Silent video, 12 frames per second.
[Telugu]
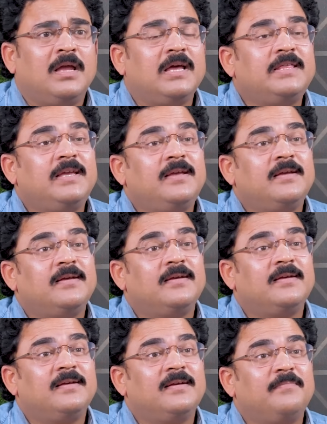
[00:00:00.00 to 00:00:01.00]
ఏది
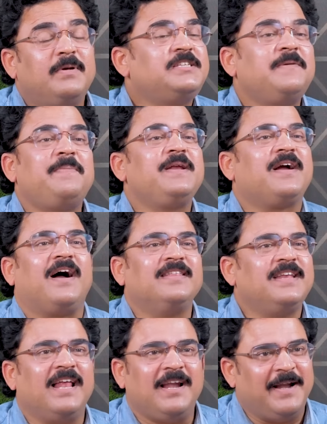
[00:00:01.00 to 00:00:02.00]
బీజేపీని
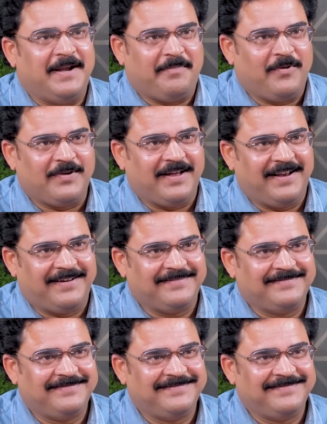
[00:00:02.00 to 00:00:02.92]
కాదని వెళ్ళడండి పవన్ కళ్యాణ్